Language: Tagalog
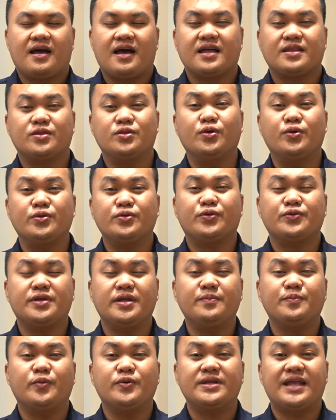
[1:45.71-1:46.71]
At doon ko
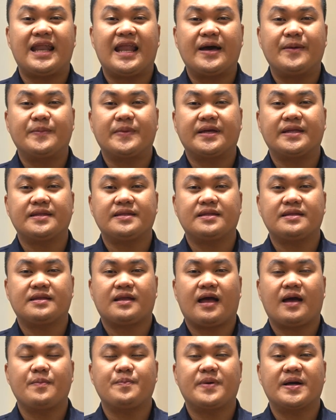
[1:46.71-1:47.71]
din po nalaman
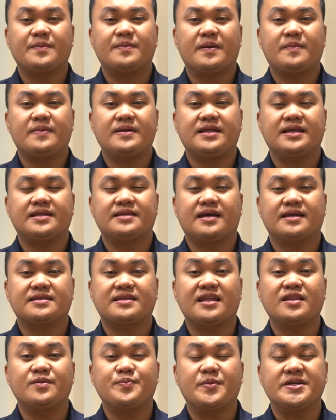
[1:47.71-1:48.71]
ang pagbabalik ng
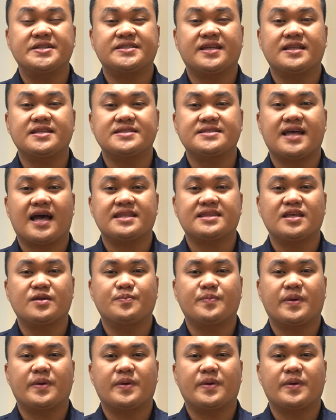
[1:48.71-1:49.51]
10% sa ating